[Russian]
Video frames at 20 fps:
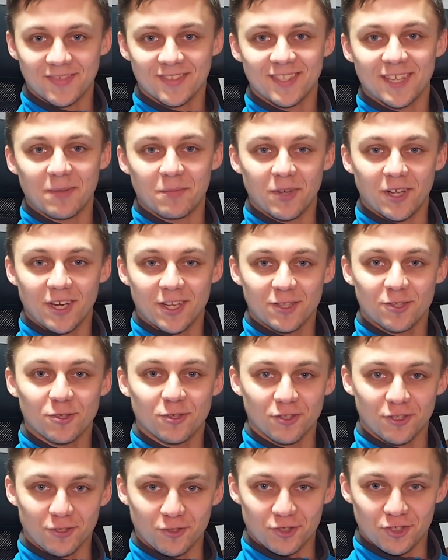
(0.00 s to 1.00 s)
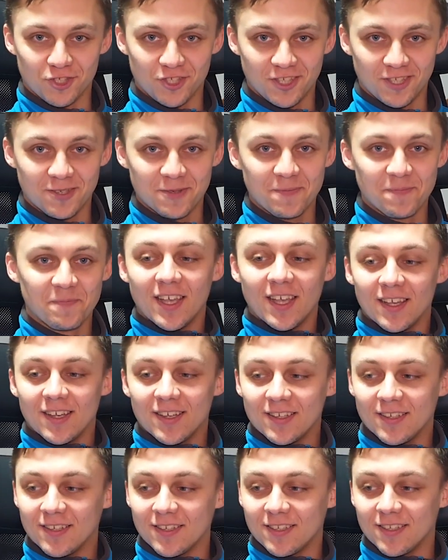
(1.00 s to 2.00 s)
там электронный ручник.
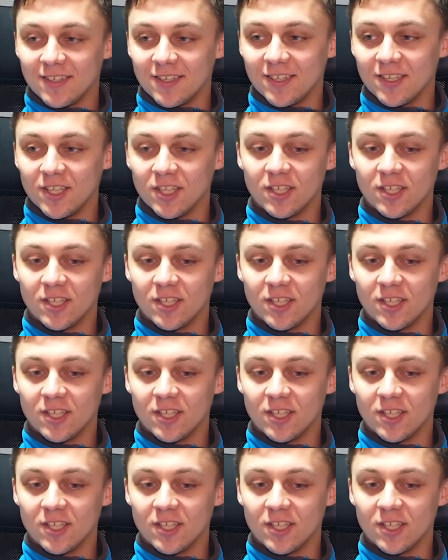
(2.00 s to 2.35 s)
Э,